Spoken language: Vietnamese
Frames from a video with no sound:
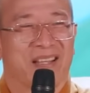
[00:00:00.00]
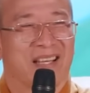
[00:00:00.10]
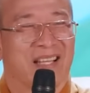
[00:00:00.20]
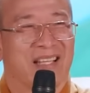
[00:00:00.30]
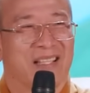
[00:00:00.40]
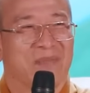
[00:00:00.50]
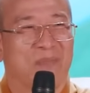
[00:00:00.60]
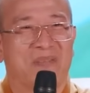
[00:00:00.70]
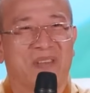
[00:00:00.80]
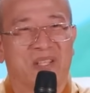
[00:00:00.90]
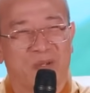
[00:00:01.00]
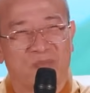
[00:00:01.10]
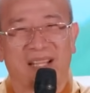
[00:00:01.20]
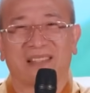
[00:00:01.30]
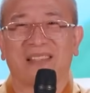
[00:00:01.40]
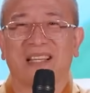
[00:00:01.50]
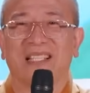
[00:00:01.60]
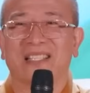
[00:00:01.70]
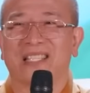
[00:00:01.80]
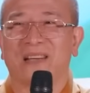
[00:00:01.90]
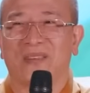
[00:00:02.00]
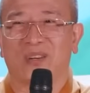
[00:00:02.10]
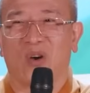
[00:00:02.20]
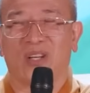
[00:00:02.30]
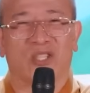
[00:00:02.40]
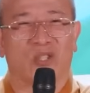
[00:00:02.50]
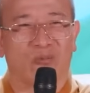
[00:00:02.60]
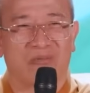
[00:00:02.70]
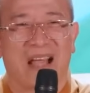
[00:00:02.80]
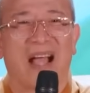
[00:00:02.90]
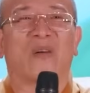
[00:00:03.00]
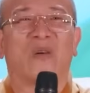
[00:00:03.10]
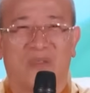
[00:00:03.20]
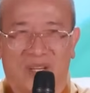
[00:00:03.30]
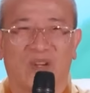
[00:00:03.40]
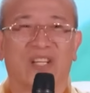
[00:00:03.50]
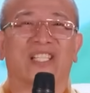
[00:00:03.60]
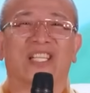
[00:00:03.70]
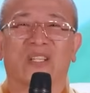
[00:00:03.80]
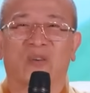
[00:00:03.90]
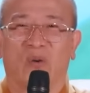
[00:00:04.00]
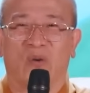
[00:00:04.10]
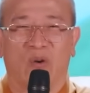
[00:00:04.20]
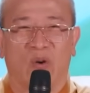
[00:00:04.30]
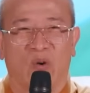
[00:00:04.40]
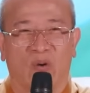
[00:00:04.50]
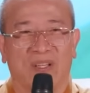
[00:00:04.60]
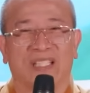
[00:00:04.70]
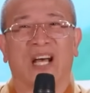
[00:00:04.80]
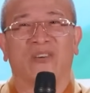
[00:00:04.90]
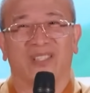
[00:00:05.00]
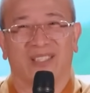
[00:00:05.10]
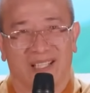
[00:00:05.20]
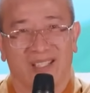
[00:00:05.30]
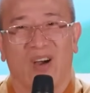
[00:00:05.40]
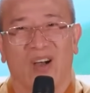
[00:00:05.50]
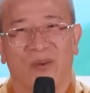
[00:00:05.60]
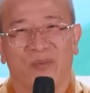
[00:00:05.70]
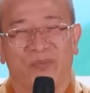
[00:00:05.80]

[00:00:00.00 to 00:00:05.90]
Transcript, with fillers: Đấy. Bách Việt chúng ta từ thời Lý, thời Trần vẫn có, thì chúng ta cũng vẫn có cái chất của Phật giáo từ thời đó.